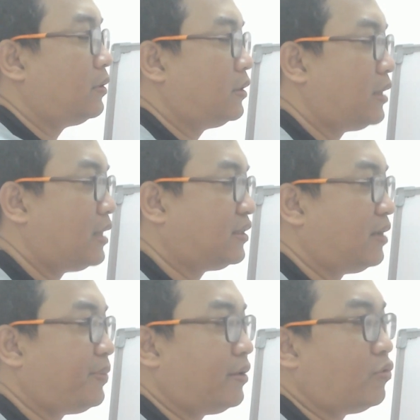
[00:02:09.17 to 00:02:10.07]
那这一
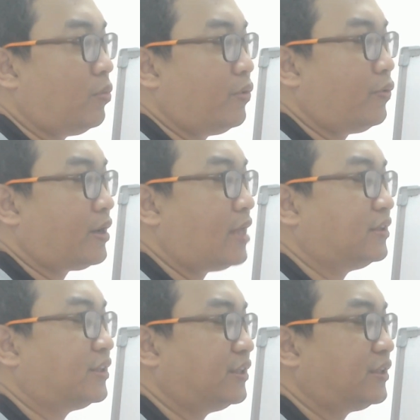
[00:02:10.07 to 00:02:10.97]
边我们会看
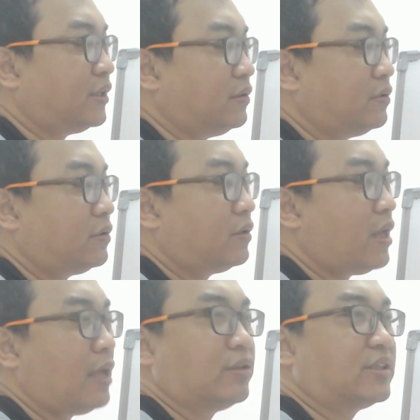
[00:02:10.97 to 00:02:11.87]
食神
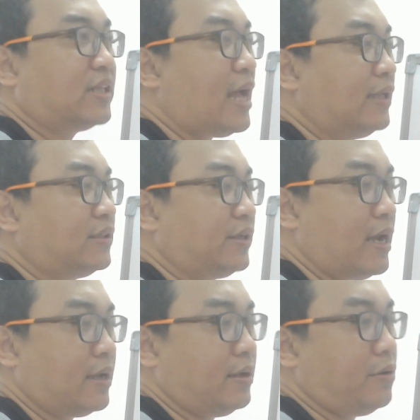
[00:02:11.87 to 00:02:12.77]
还有财这两
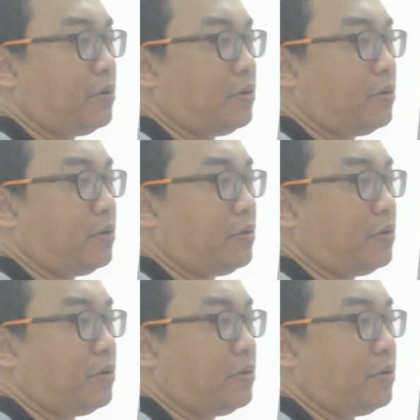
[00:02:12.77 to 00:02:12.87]
颗哦。